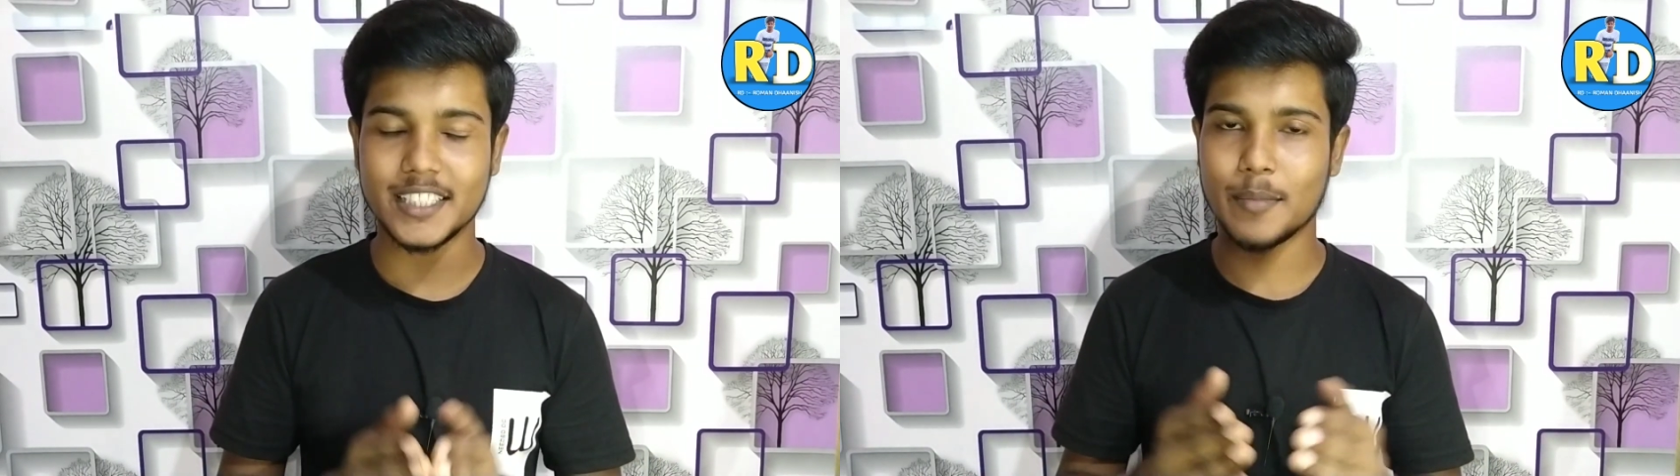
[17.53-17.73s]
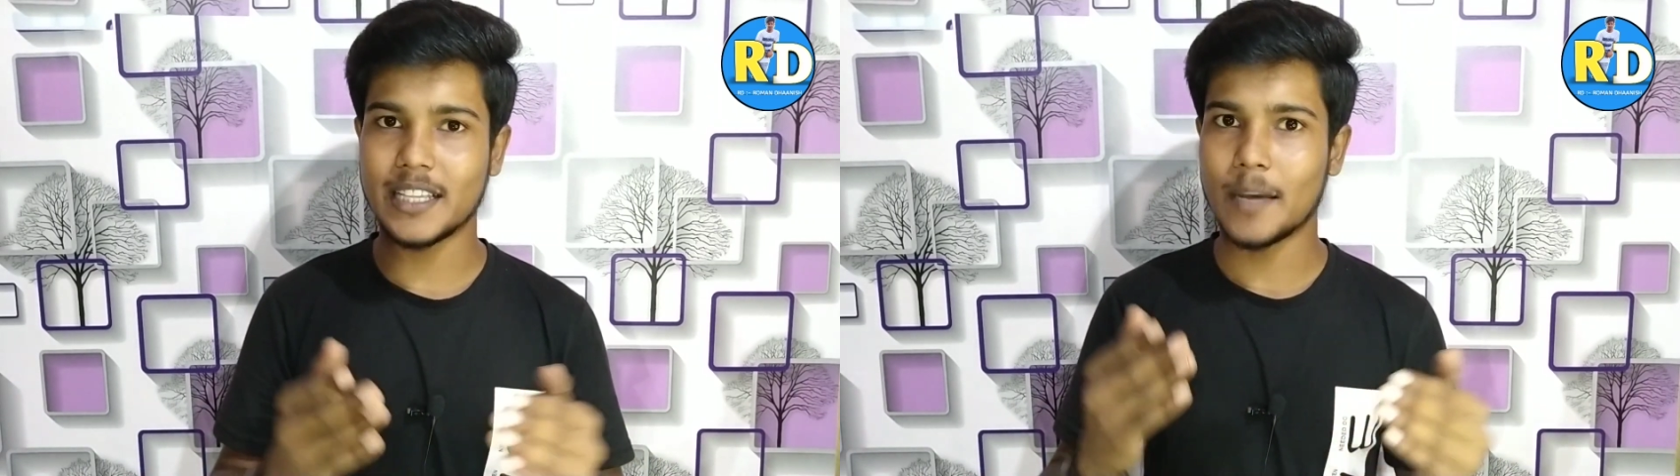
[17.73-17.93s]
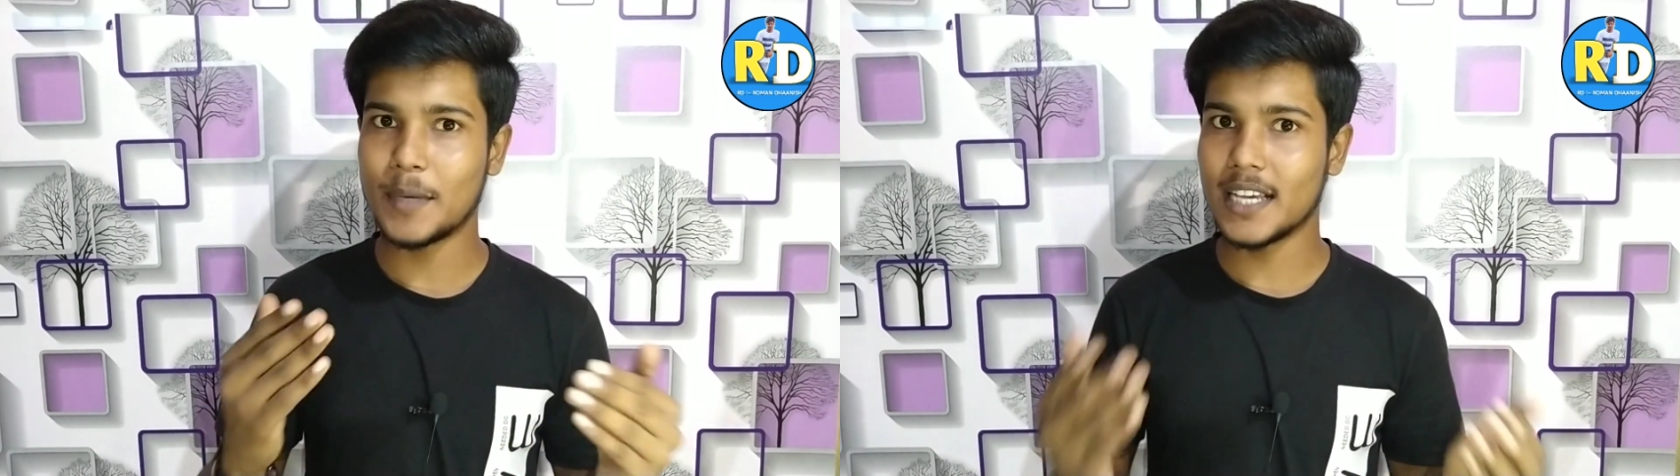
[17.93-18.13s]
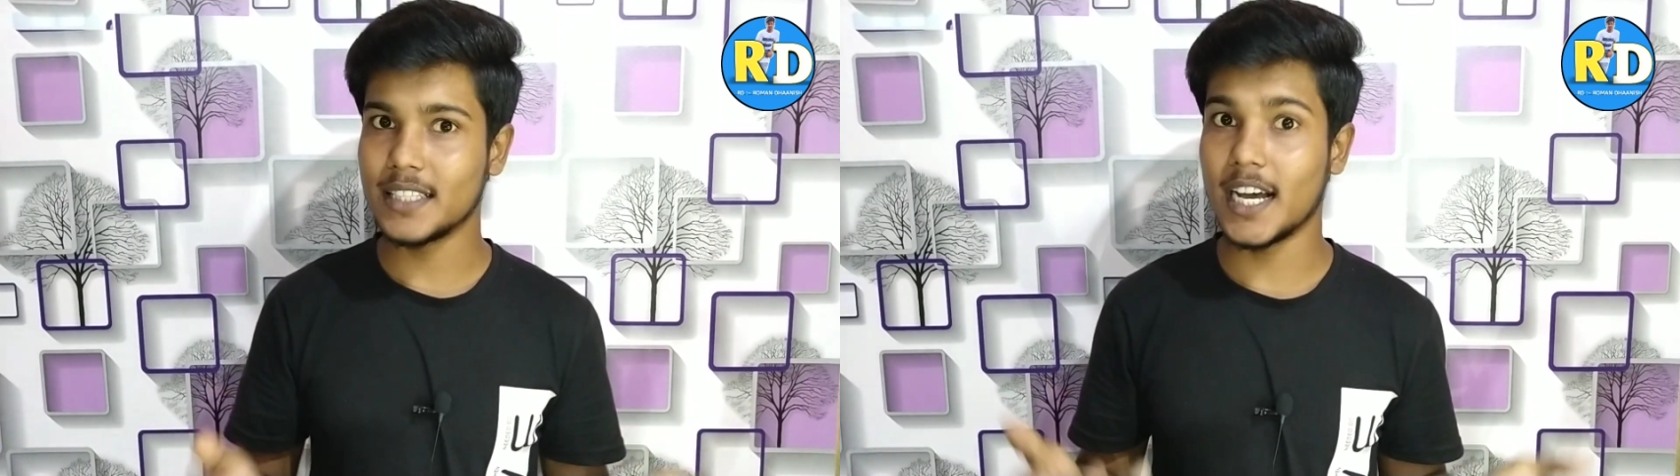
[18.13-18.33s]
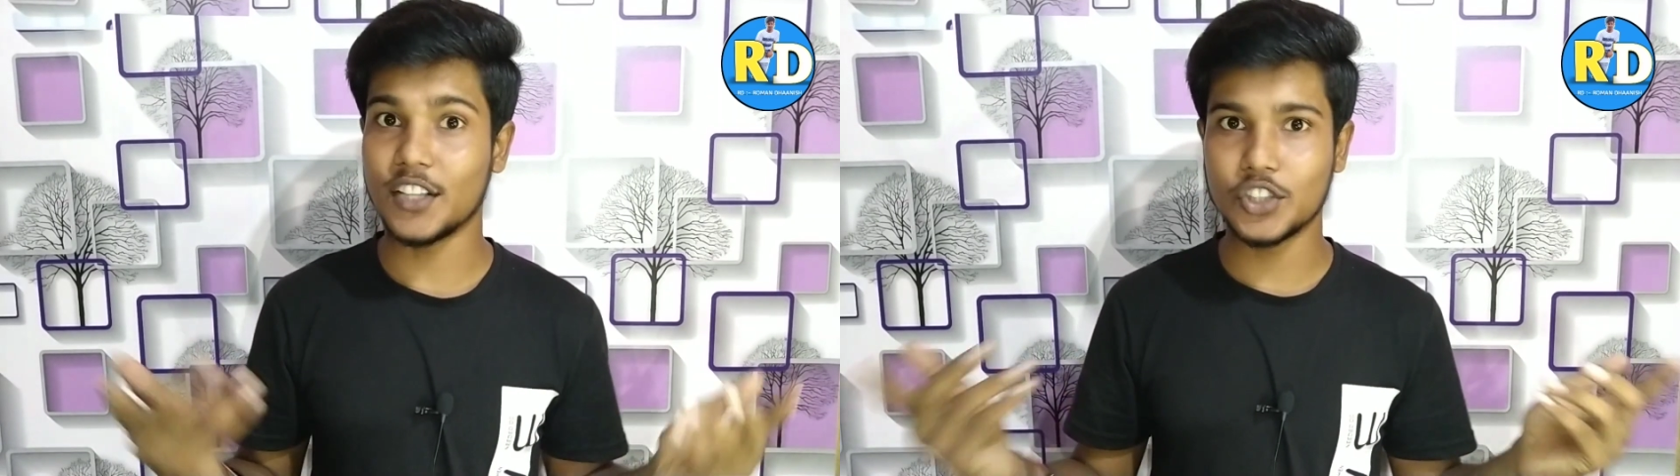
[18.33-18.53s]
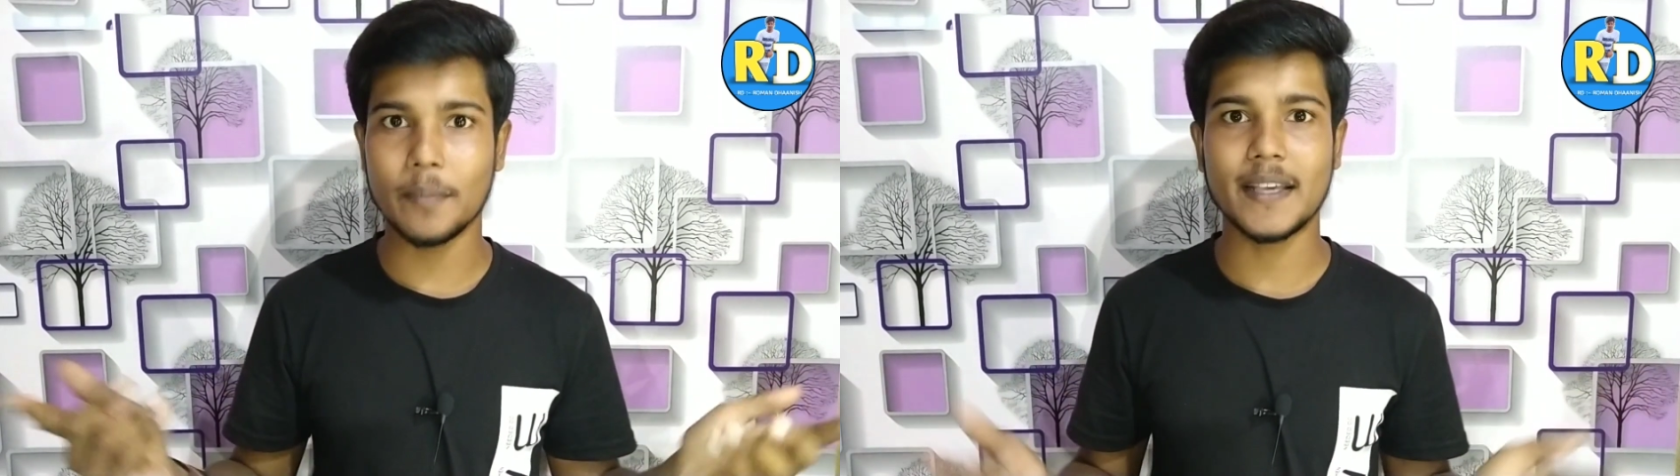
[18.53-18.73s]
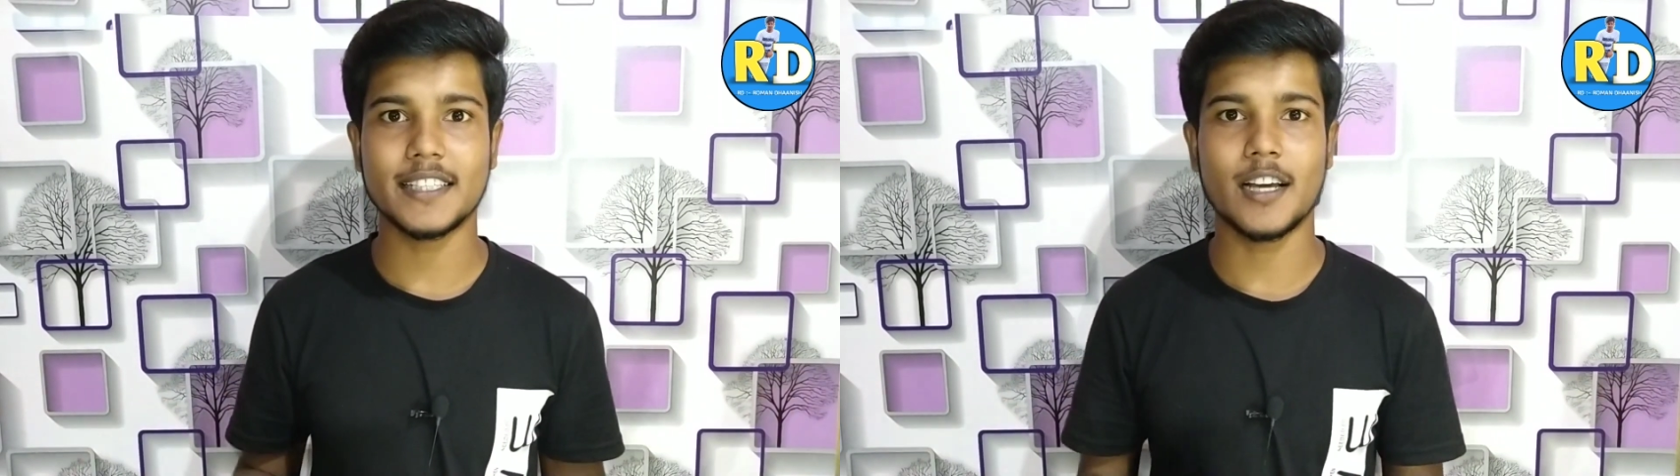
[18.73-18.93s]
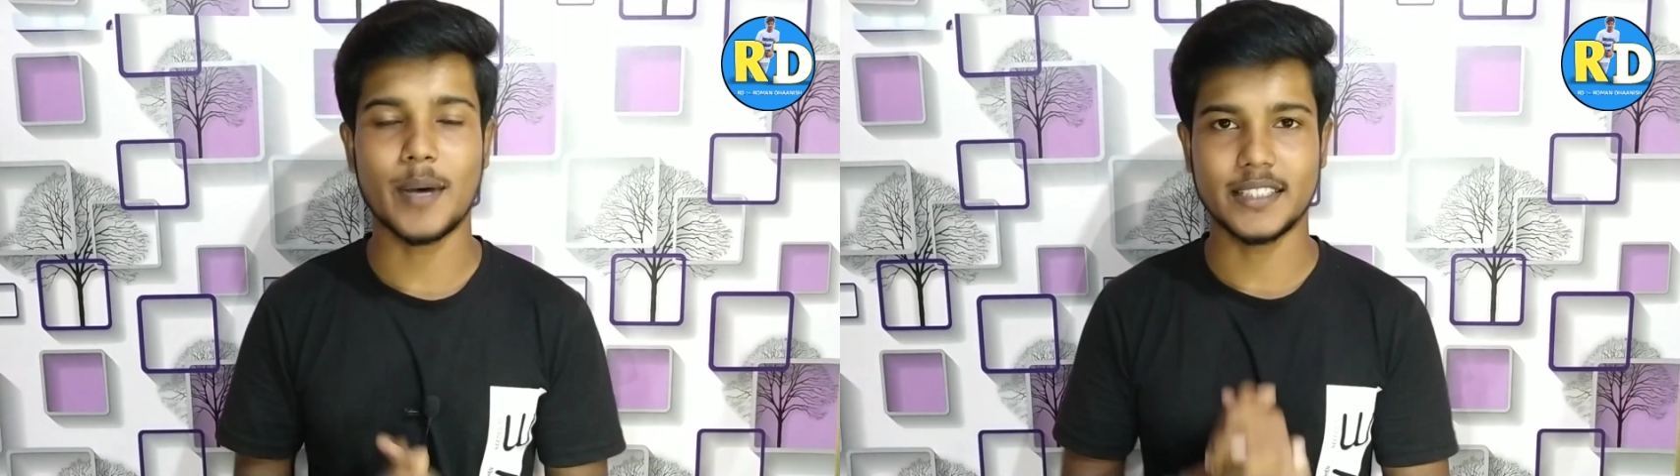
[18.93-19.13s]
जिसके बाद आप यहाँ से अच्छे
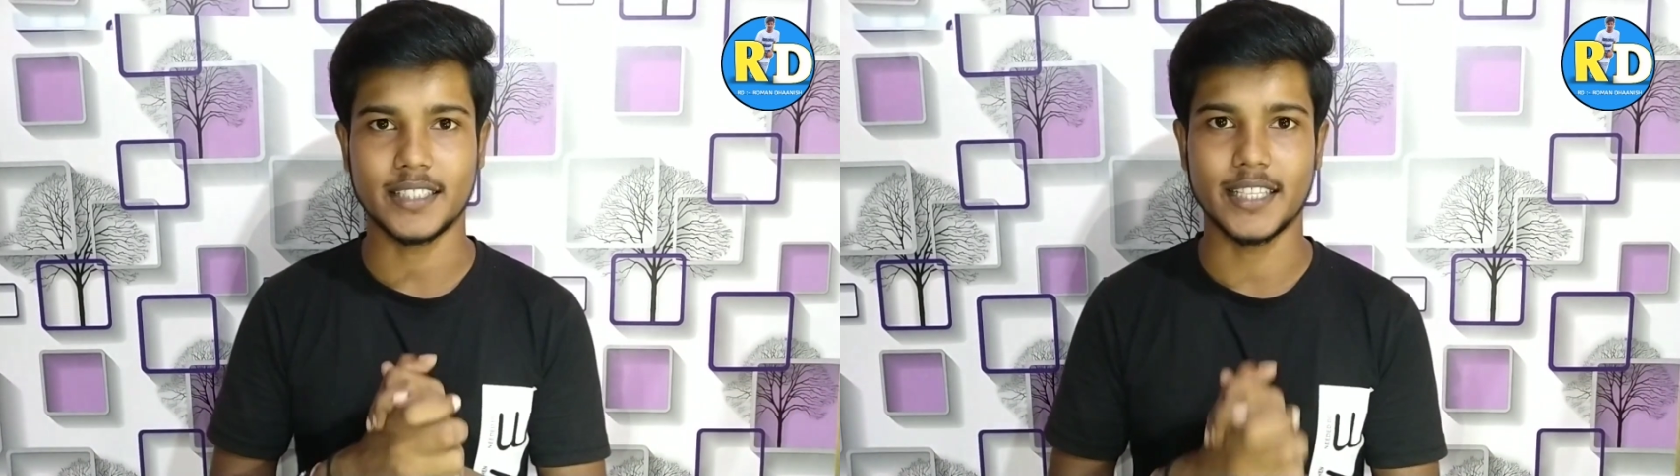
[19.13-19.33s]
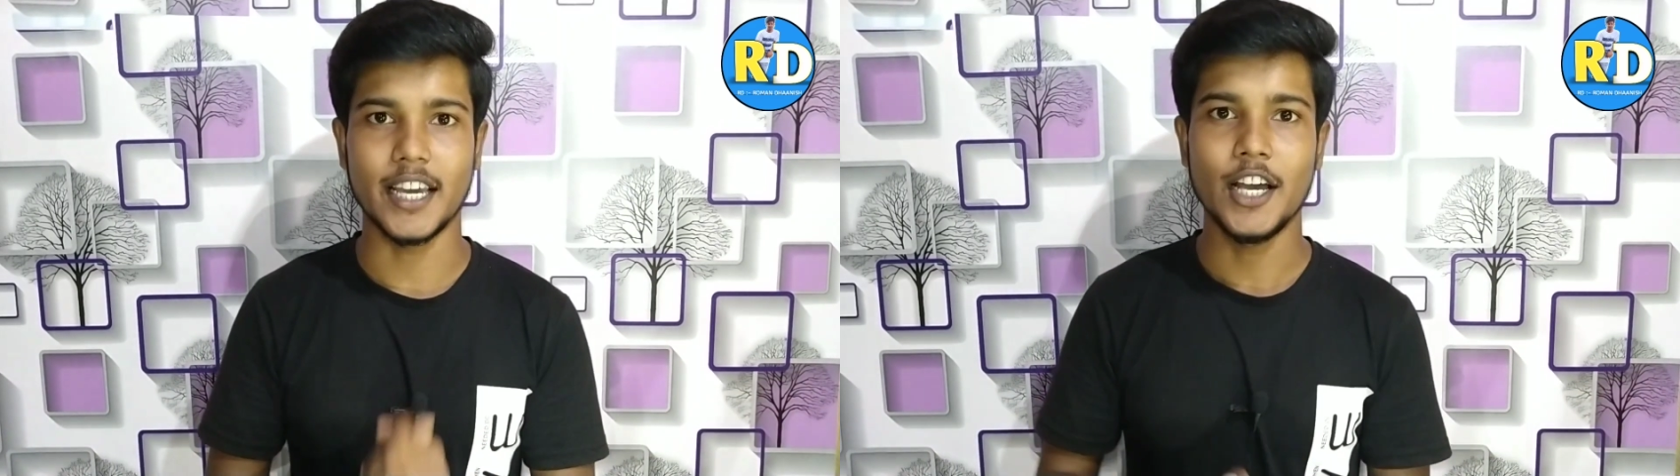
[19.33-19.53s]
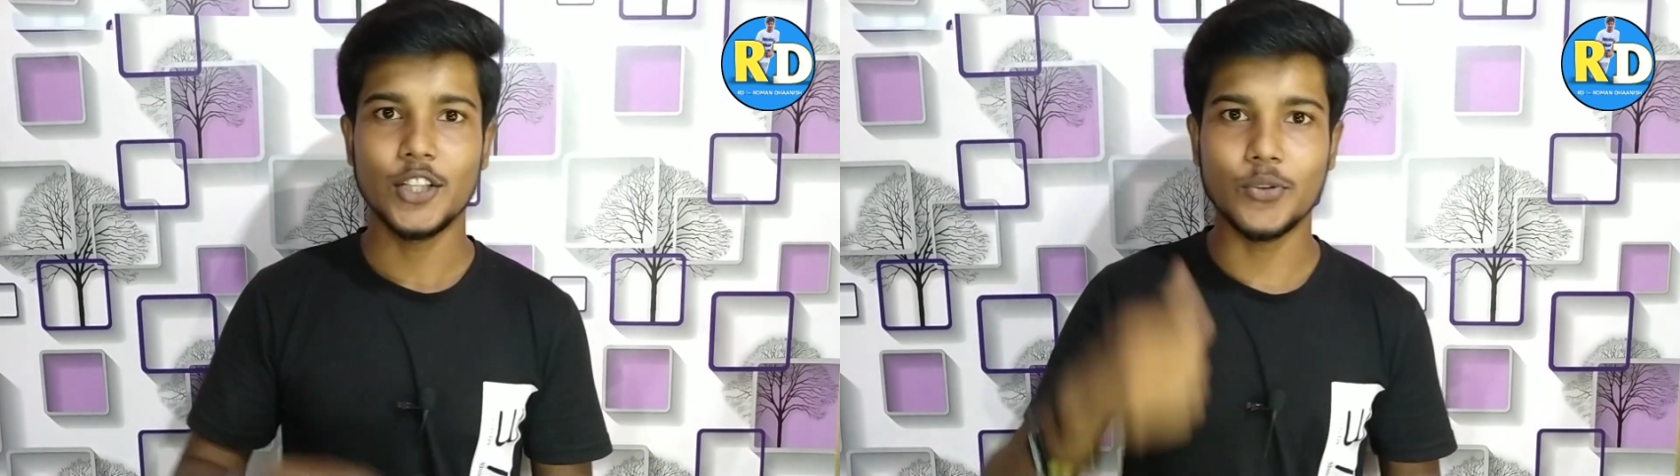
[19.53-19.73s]
पैसे कमा सकते हैं